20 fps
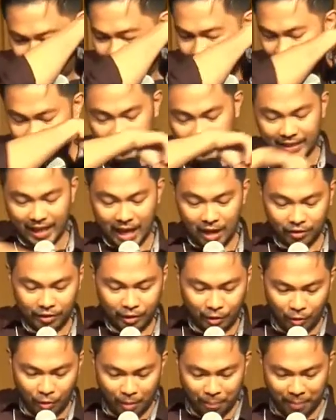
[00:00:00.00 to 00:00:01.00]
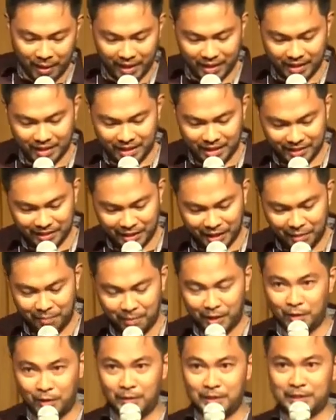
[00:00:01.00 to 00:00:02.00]
Natatakot ako kapag uh,
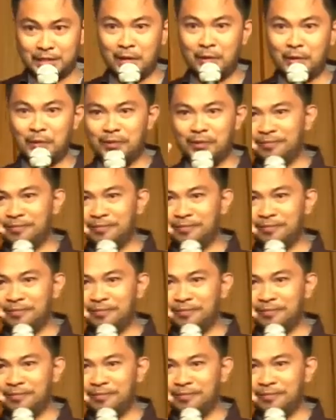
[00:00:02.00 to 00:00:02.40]
tahimik yung asawa ko